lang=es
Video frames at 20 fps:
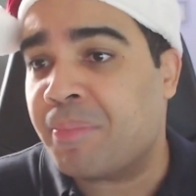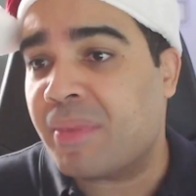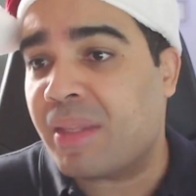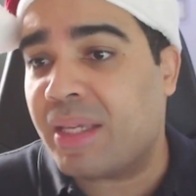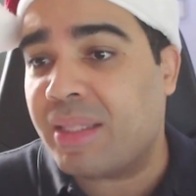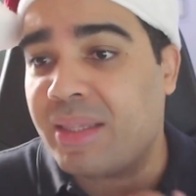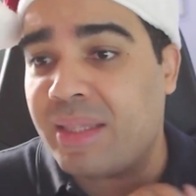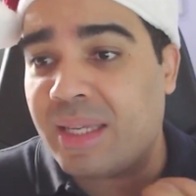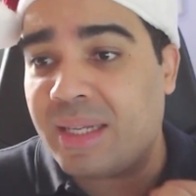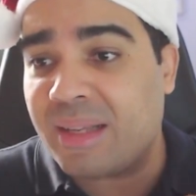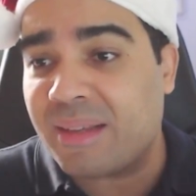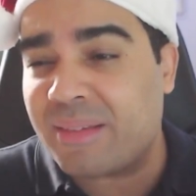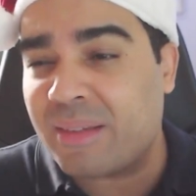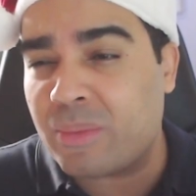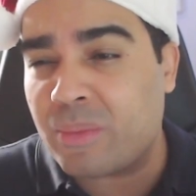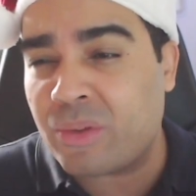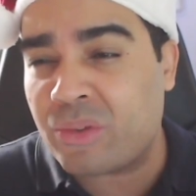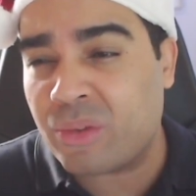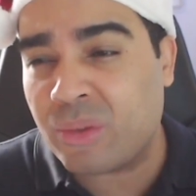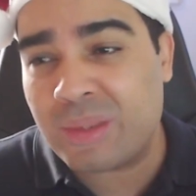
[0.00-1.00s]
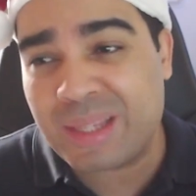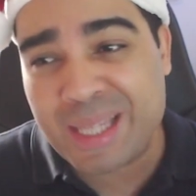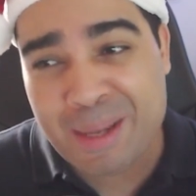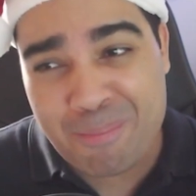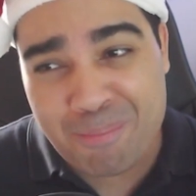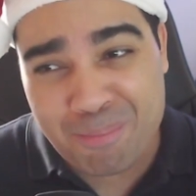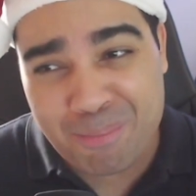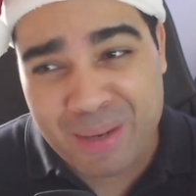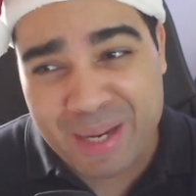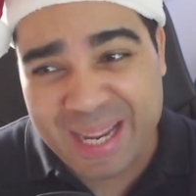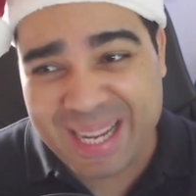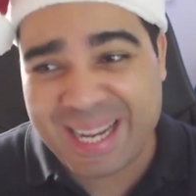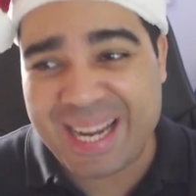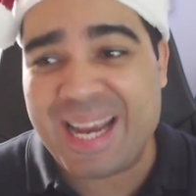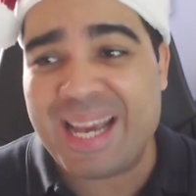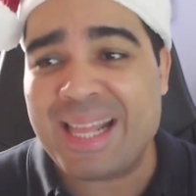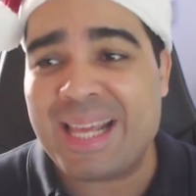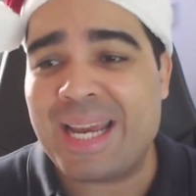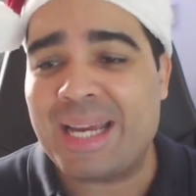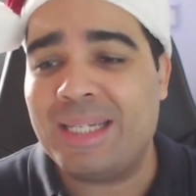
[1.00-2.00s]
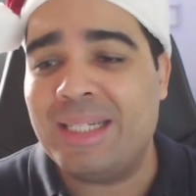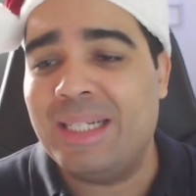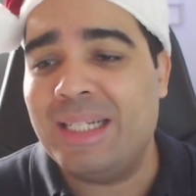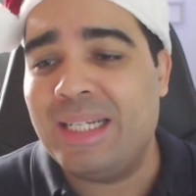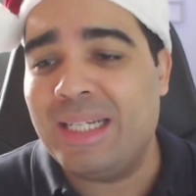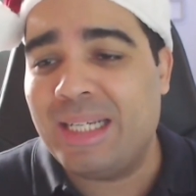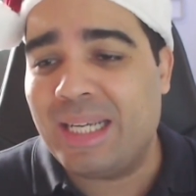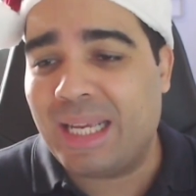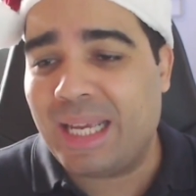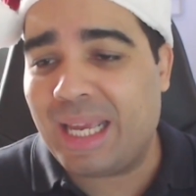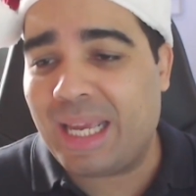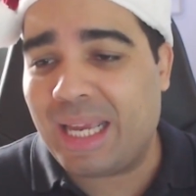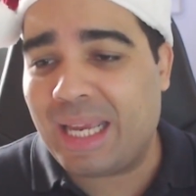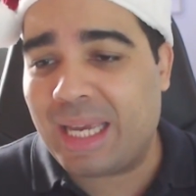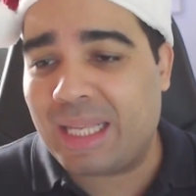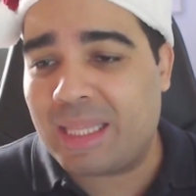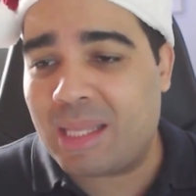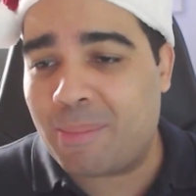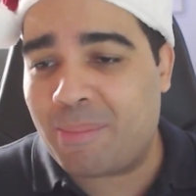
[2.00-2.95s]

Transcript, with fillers: de la situación tan precaria eh, que está